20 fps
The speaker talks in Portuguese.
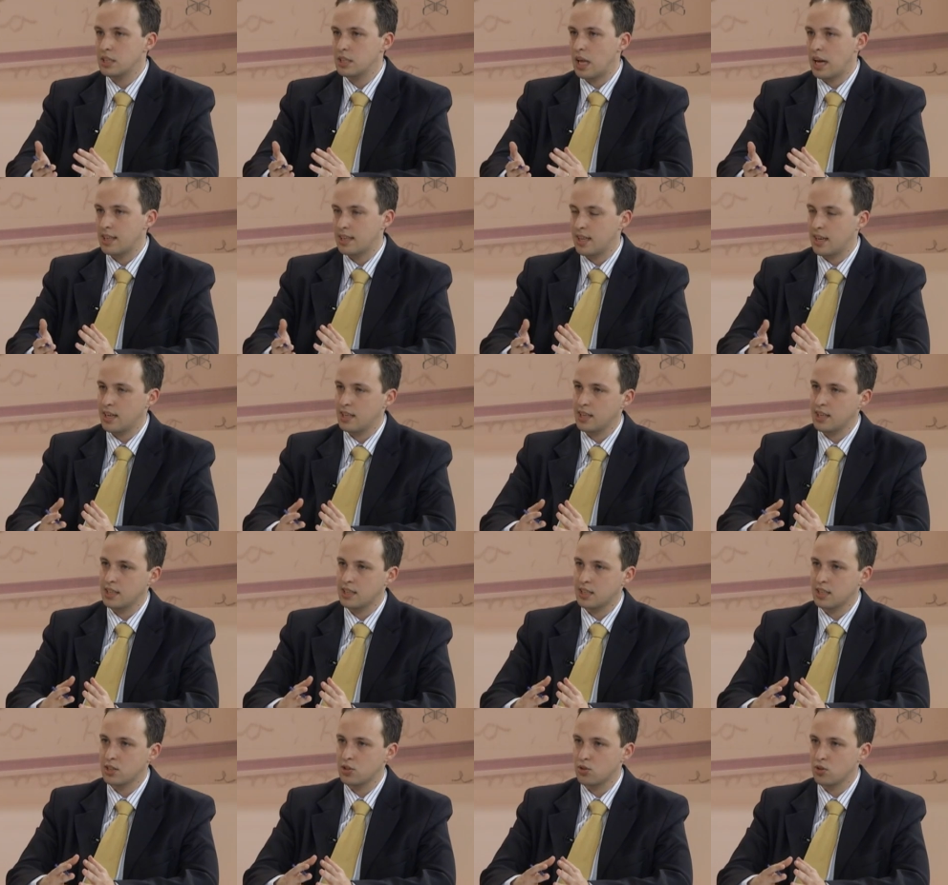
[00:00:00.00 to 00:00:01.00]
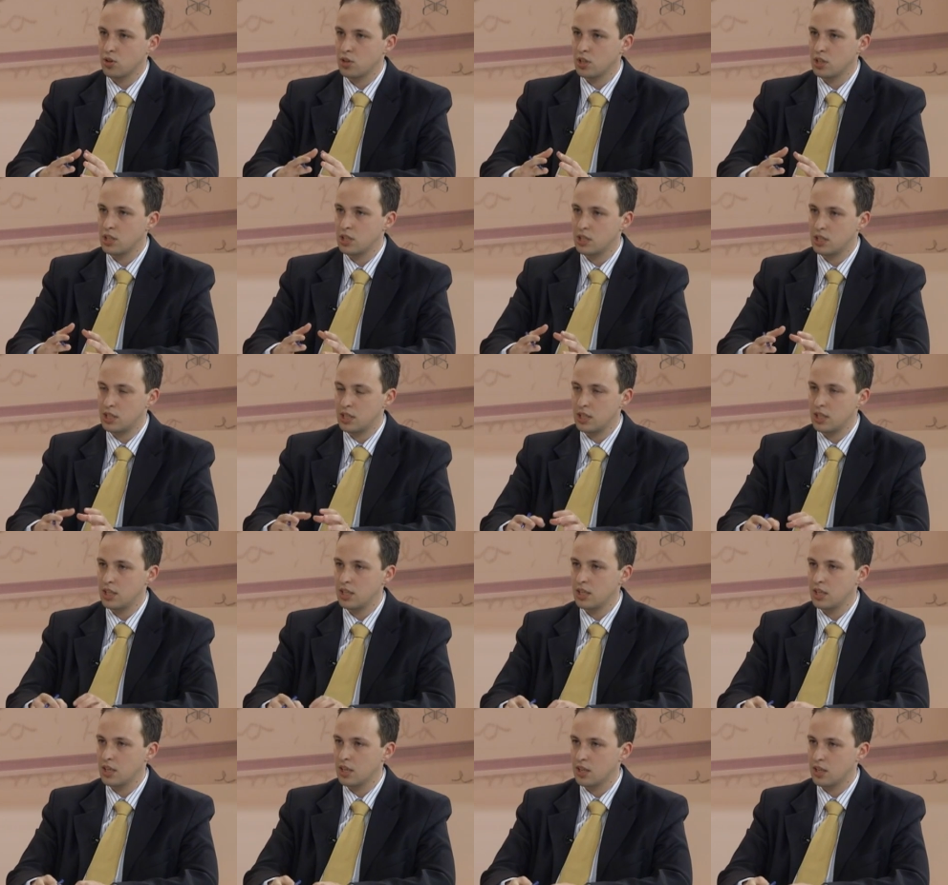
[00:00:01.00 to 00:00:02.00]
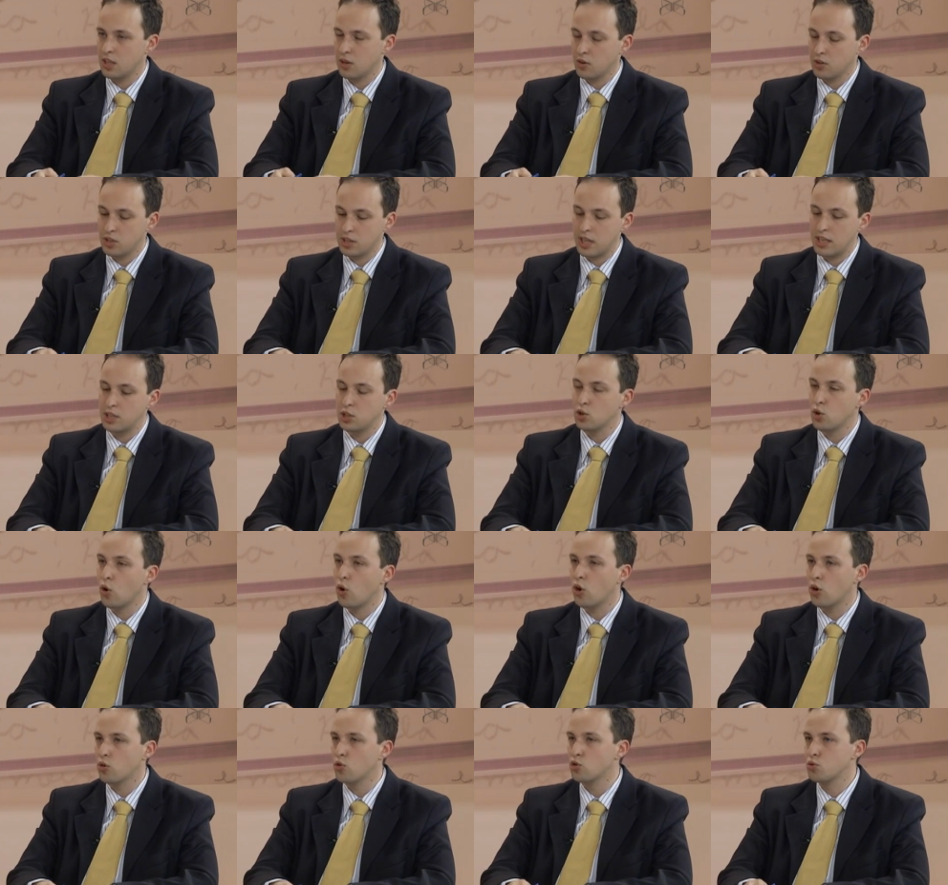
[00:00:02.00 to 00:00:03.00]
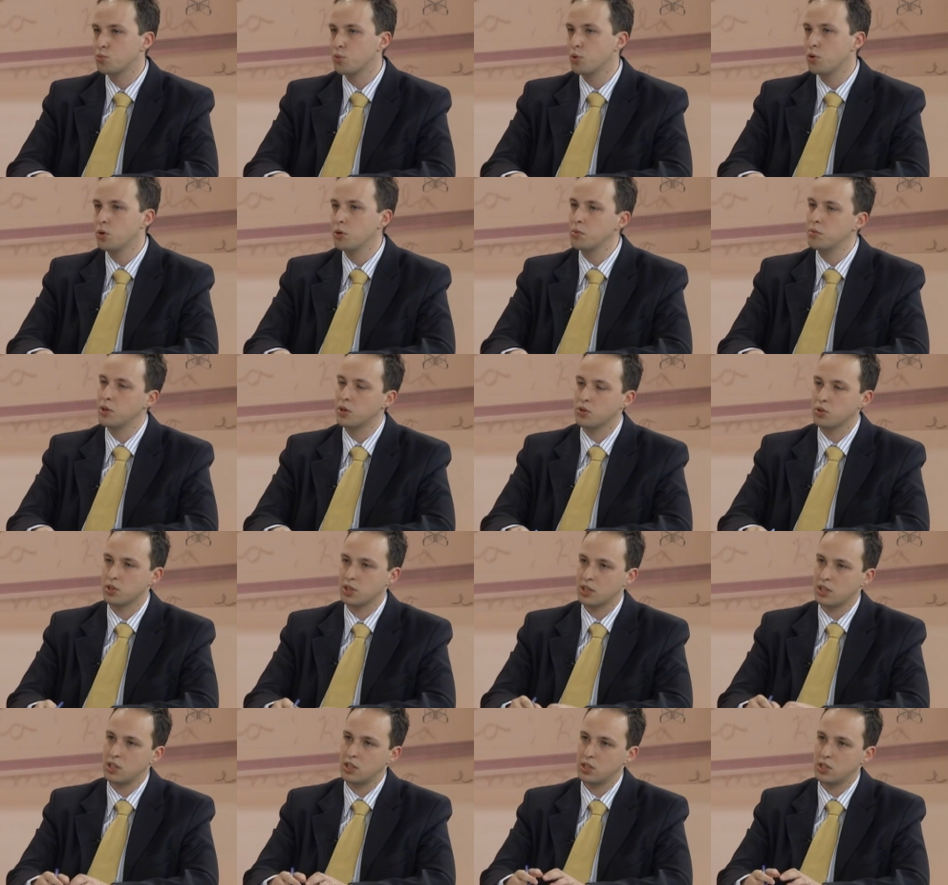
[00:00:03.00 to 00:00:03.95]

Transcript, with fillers: até das questões de, da quantidade de órgãos públicos,